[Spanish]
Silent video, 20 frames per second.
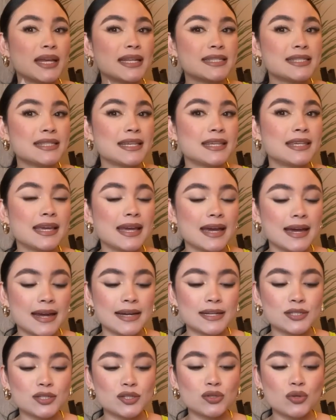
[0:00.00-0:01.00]
a
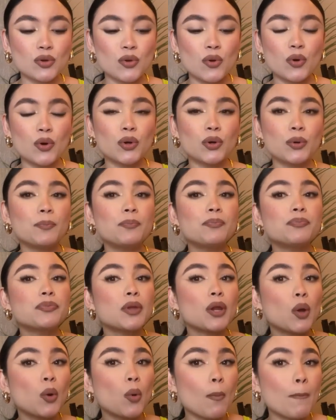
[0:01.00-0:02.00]
enseñar son
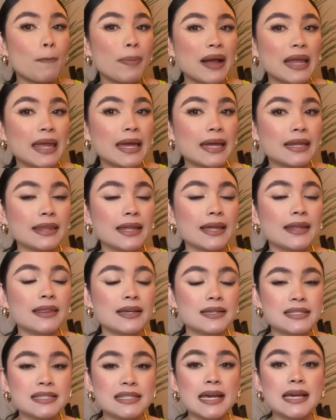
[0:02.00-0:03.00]
un paquete
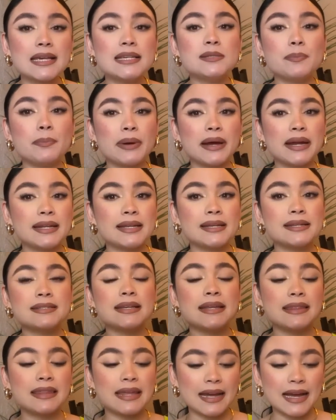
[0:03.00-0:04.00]
de 6 pares
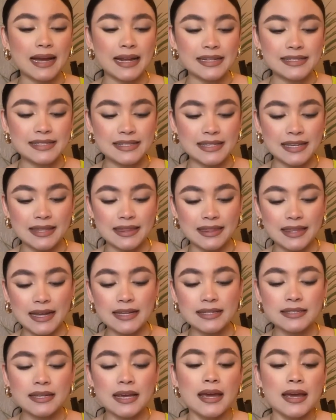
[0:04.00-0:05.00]
de
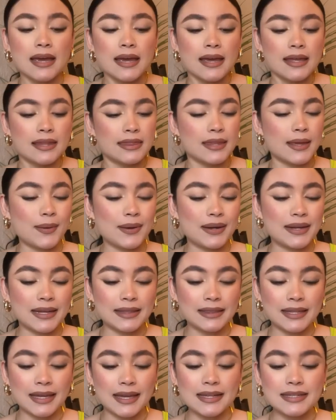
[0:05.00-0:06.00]
calcetas de verdad
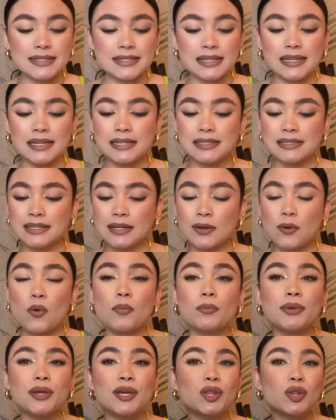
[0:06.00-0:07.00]
que se las
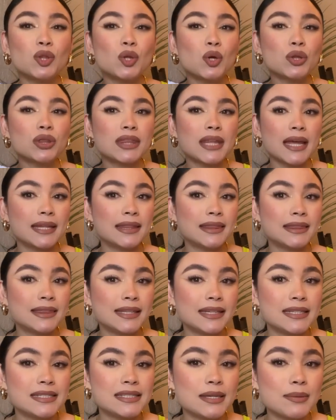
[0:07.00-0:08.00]
recomiendo
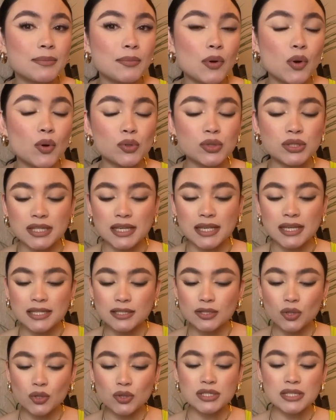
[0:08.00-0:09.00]
tantísimo. Ustedes
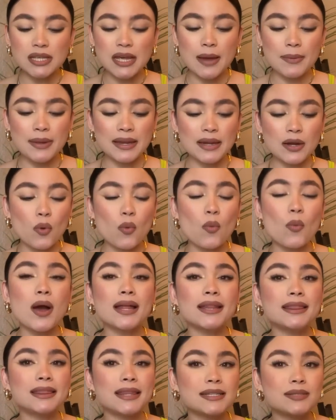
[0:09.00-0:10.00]
no saben
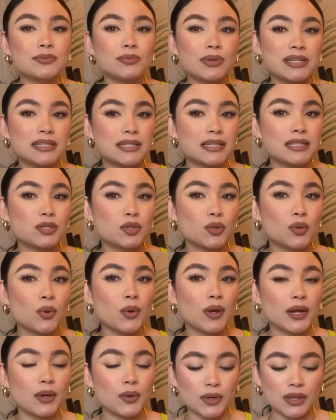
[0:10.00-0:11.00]
cuántas veces yo
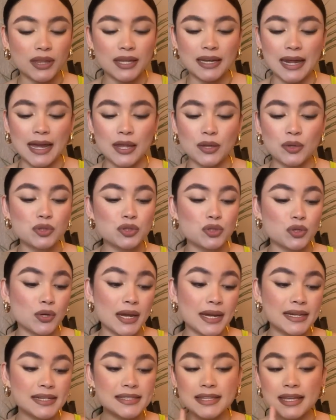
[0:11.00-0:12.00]
he ordenado. Yo
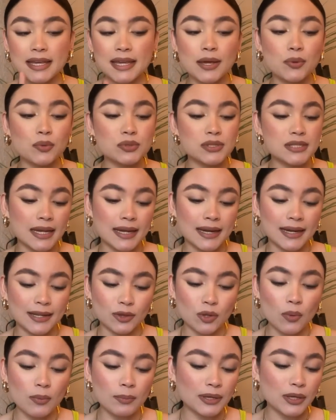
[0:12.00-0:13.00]
ya les dije un
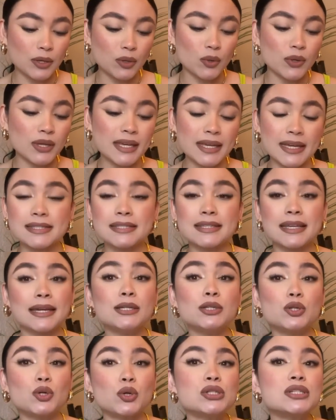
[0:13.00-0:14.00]
secreto mío y es que
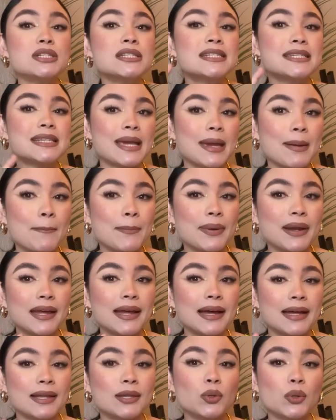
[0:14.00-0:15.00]
yo siempre
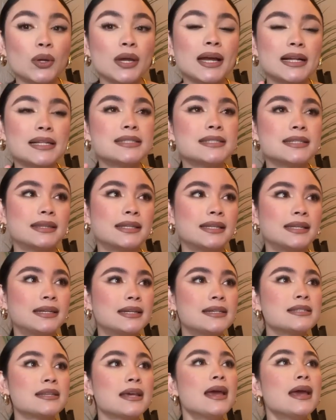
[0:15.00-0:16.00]
ando en
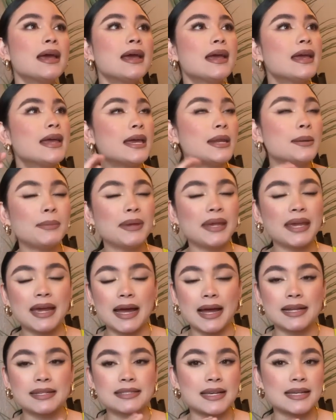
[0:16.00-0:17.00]
calcetines en mi
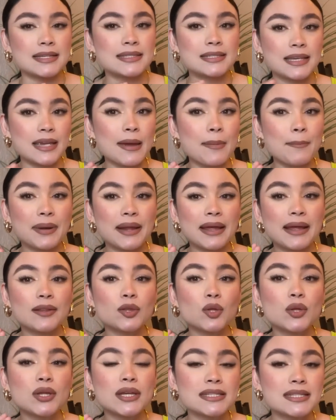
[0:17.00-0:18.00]
casa, siempre
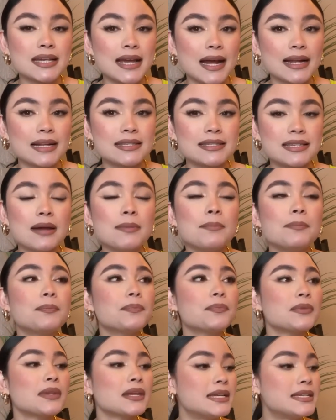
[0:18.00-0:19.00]
ando descalza.
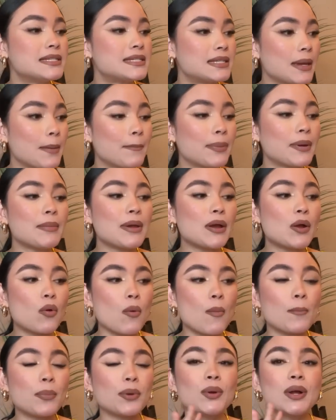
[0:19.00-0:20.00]
Y siempre me
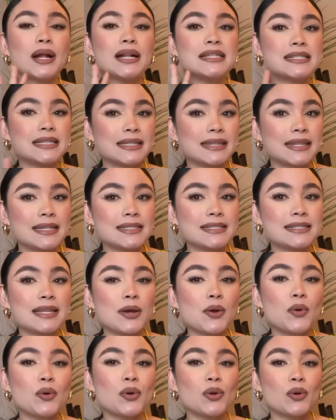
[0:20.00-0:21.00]
compro calcetas de
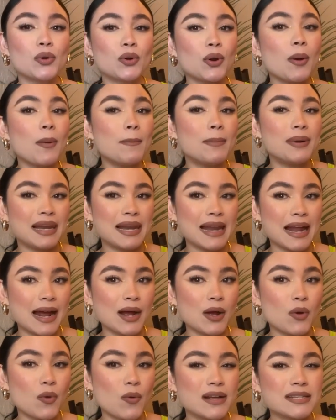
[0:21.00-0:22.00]
color
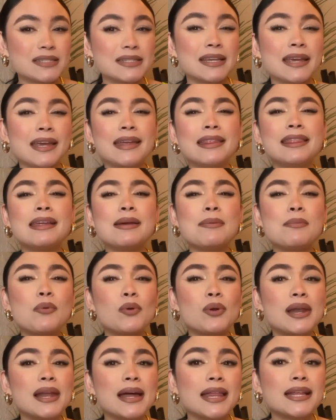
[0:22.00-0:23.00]
blanco, así que de
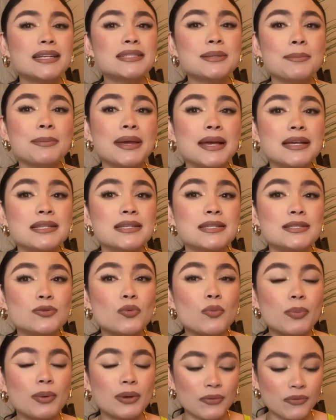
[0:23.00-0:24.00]
volada se me hace
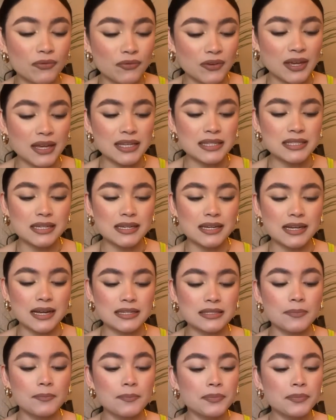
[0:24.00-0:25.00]
súper fea, chicas.